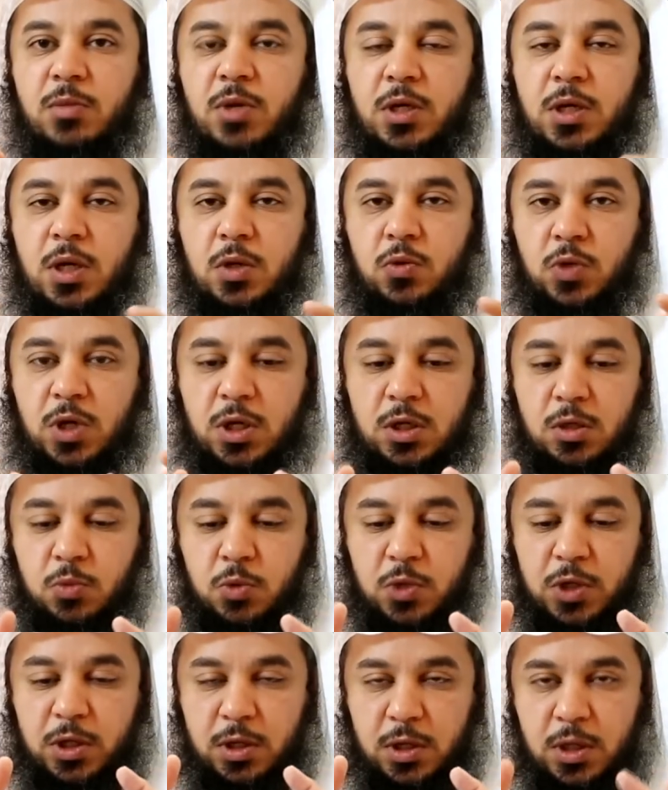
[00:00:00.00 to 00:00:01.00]
Они
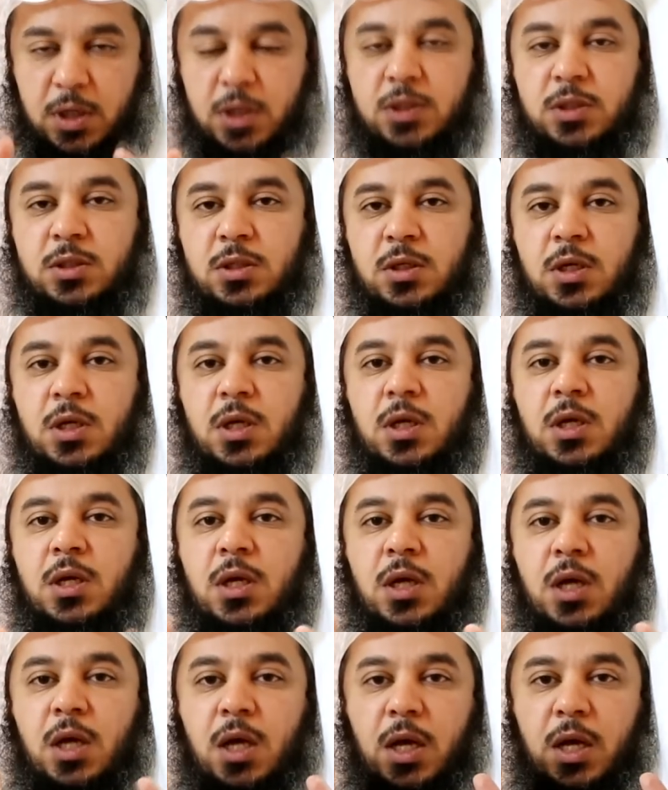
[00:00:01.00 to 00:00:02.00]
обучали людей
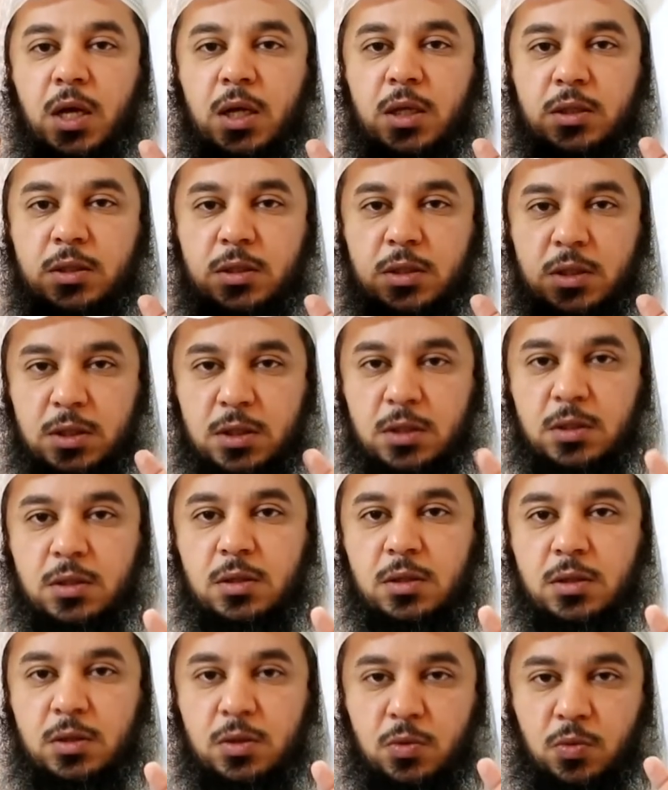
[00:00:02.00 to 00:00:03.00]

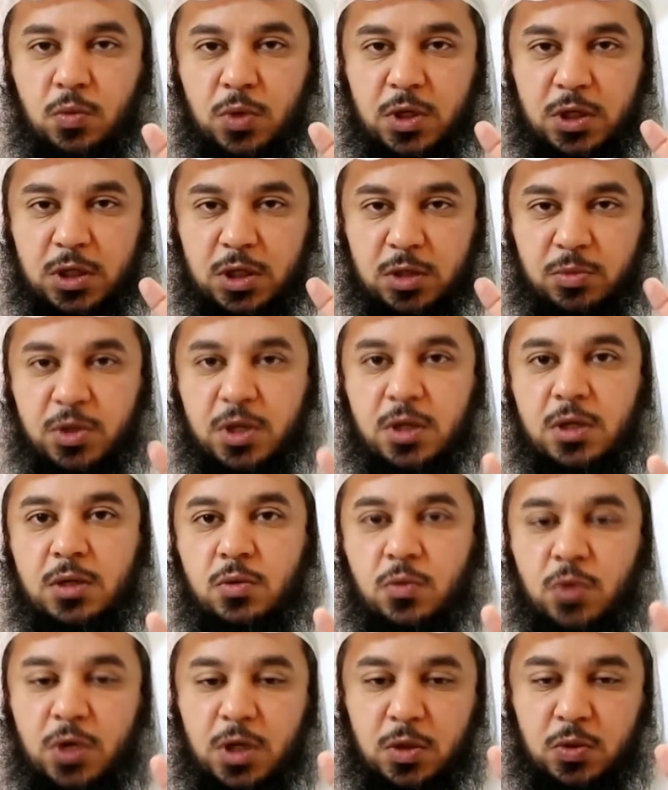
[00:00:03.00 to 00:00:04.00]
религии,
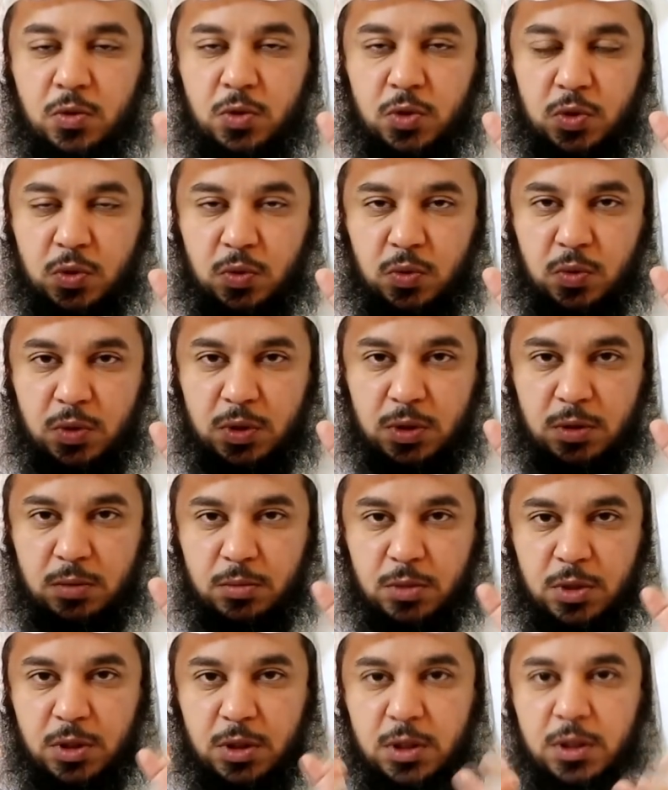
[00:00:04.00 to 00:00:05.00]
вере, и не
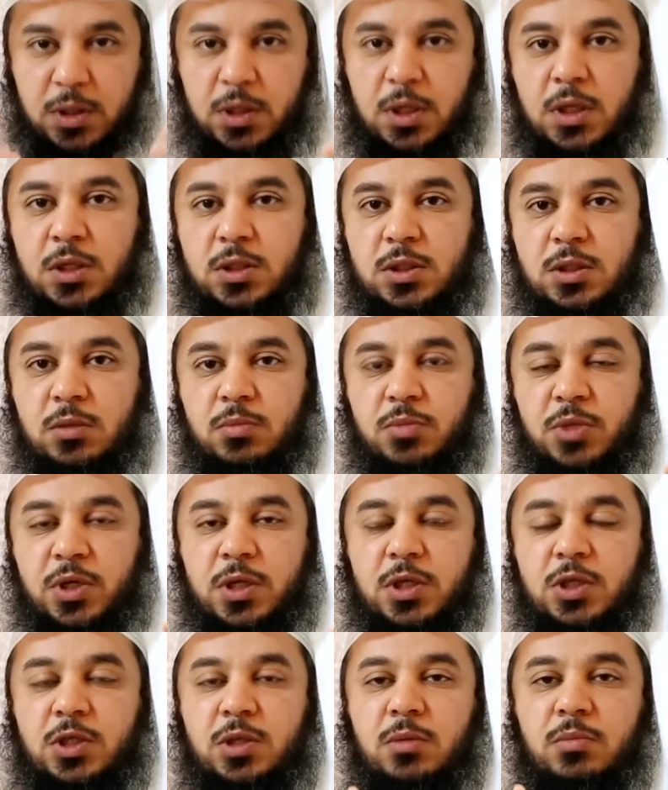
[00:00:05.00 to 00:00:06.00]
спосылали людям,
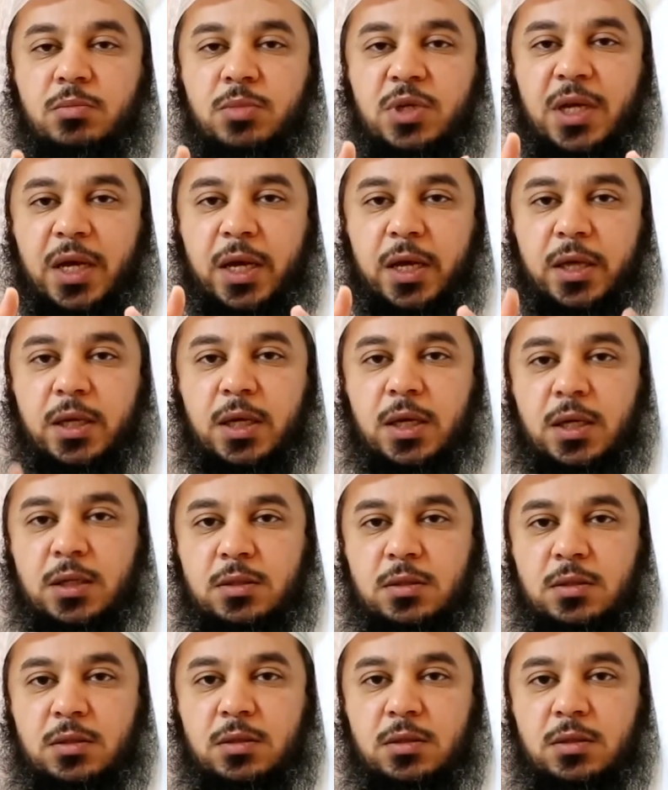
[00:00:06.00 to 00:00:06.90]
что? Аяты